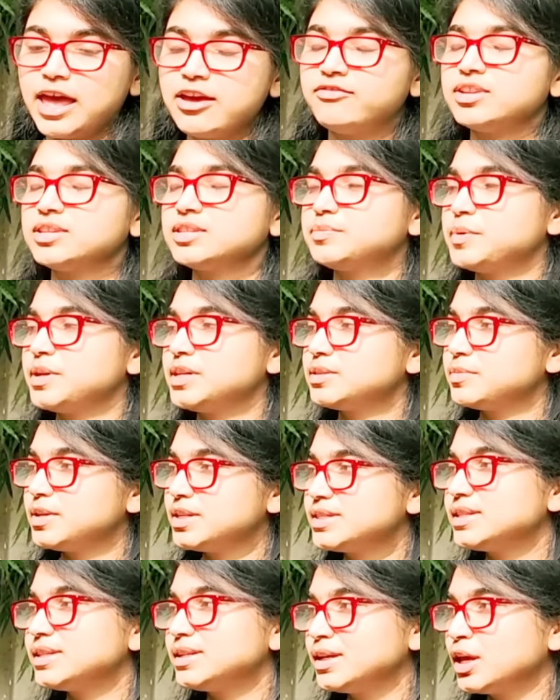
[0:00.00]
এভিডেন্স বেস
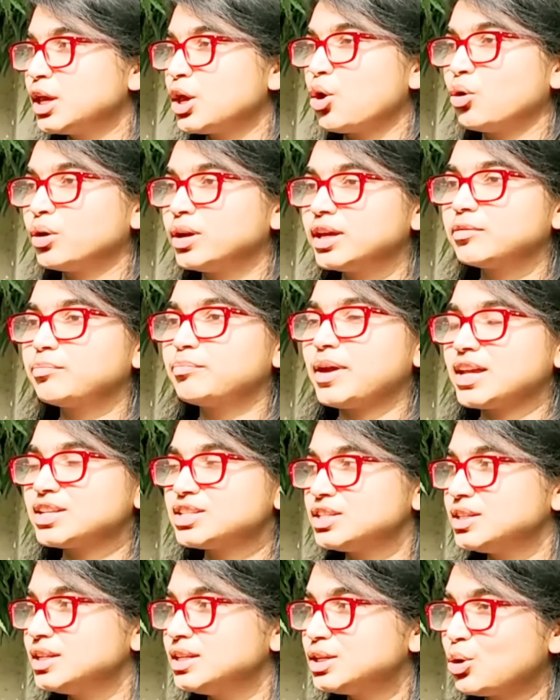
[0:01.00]
মেডিসিন নিয়ে অনেক
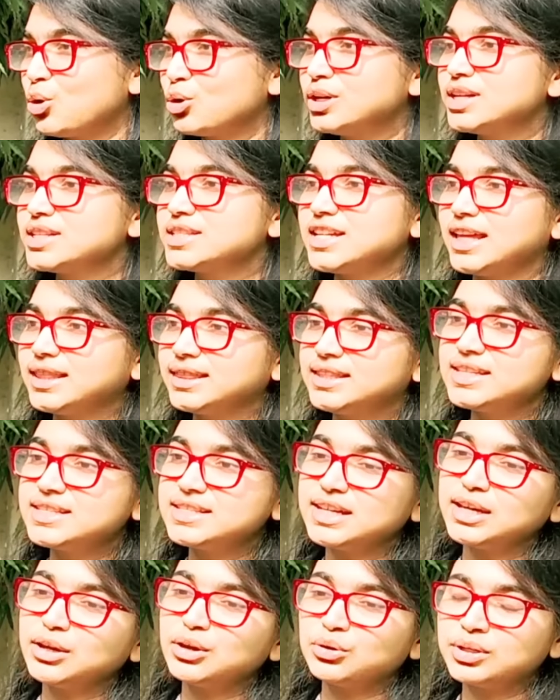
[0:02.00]
প্যাশনেট অনেক জানতে
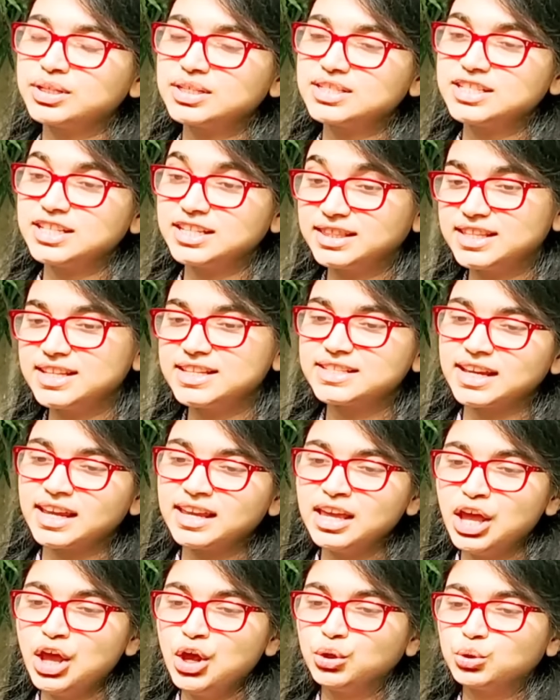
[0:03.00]
চাই অনেক শিখতে
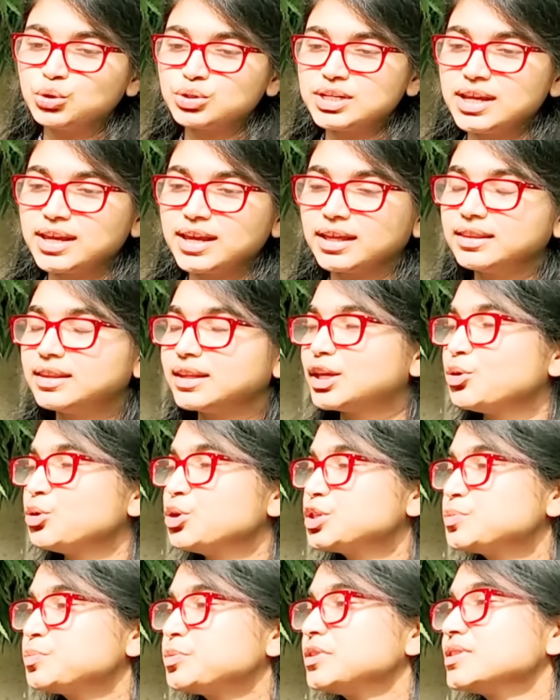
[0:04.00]
চাই তো সেইখান থেকে
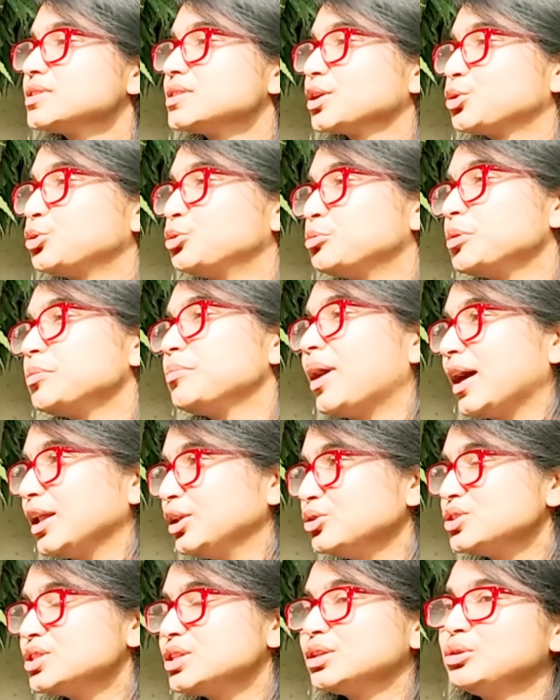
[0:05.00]
ওই এক্সপিরিয়েন্সটা খুবই
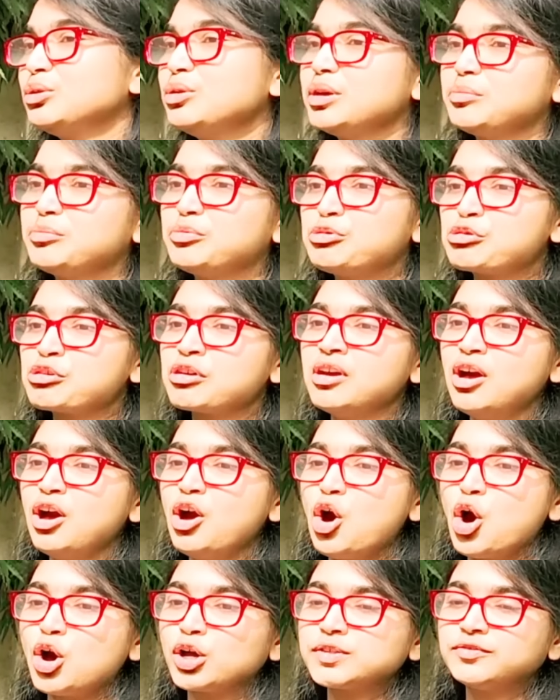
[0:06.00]
ভালো ছিল এবং
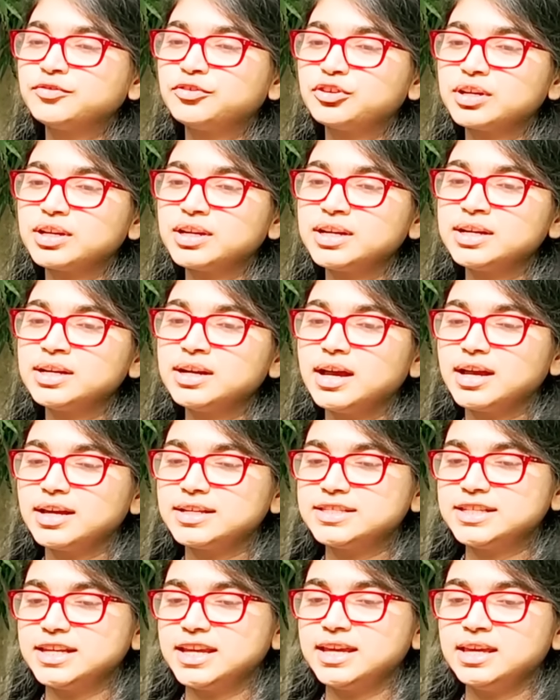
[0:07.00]
অক্সফোর্ডের
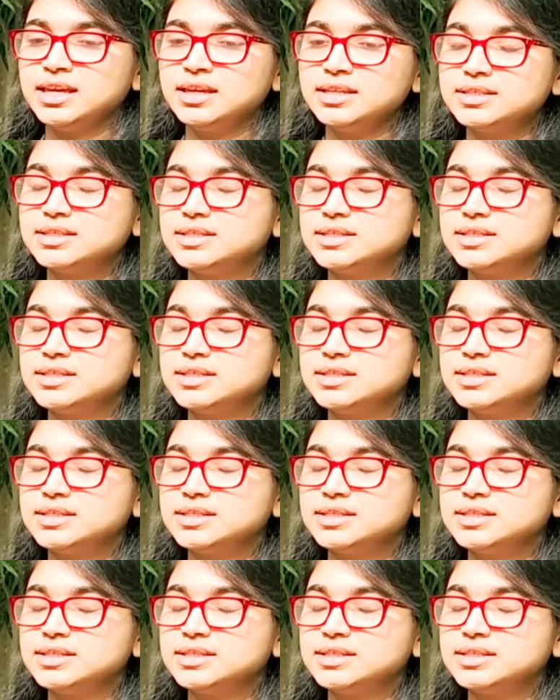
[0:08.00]
যেই